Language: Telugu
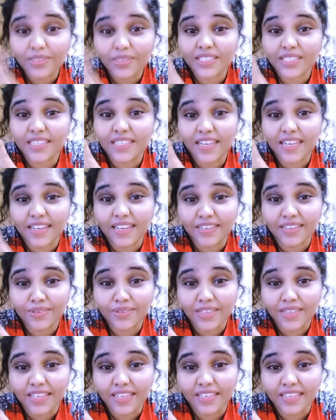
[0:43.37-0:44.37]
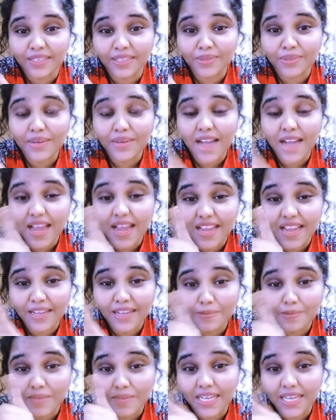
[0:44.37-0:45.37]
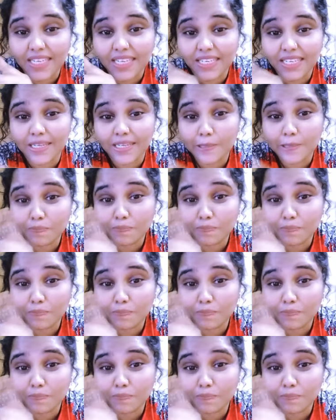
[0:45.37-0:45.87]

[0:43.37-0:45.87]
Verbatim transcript: వస్తాడు అనుకున్నాను నేను అలాగే మా ఆయన